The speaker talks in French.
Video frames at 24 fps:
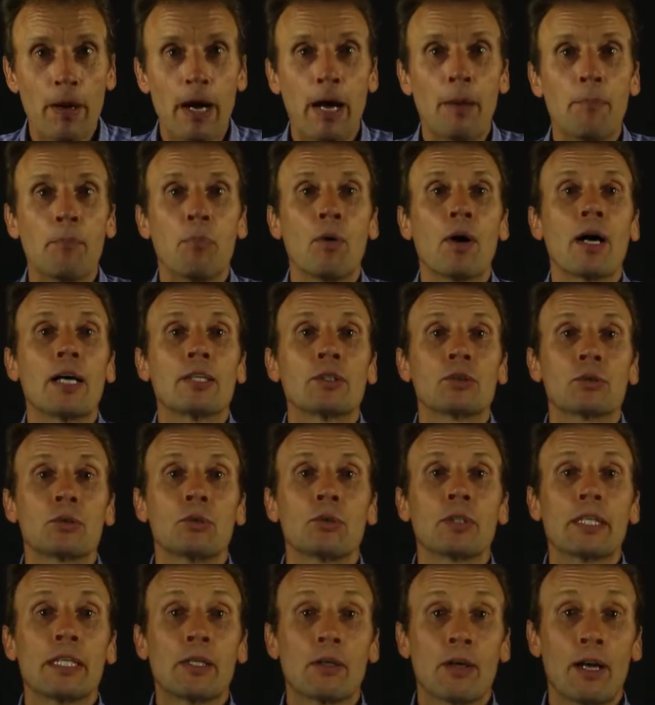par rapport à
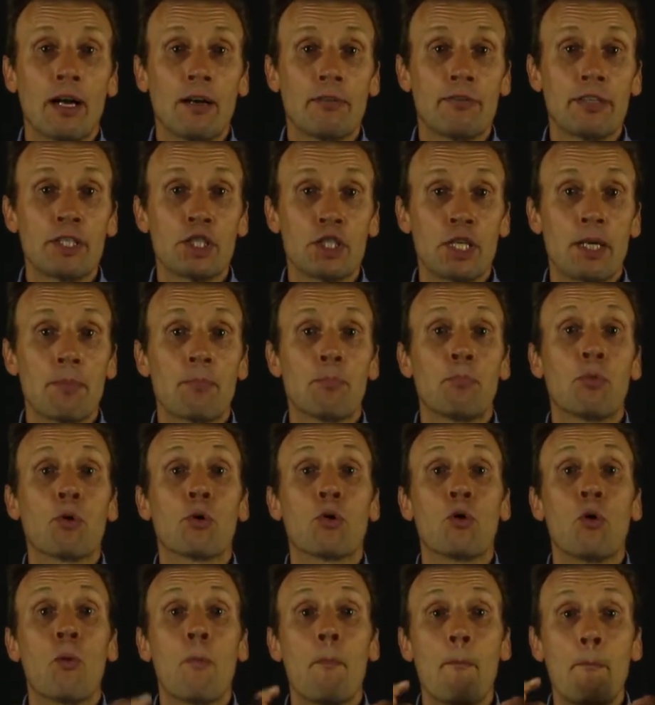ceux qui ont affiché
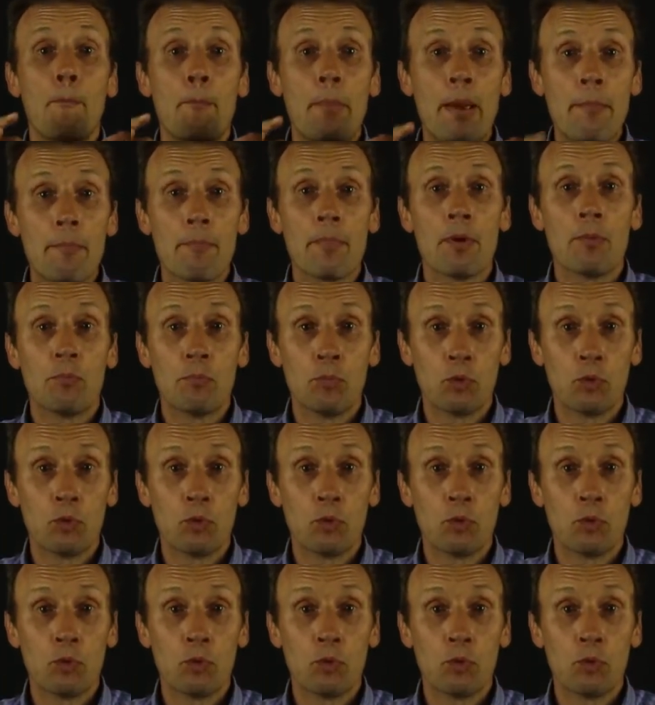pour le même